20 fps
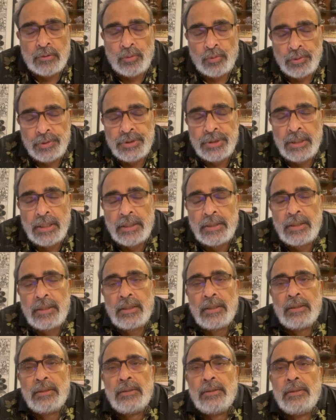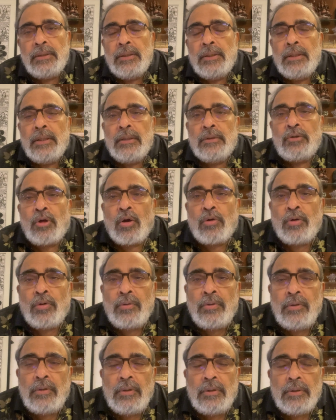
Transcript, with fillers: করছিলেন তখন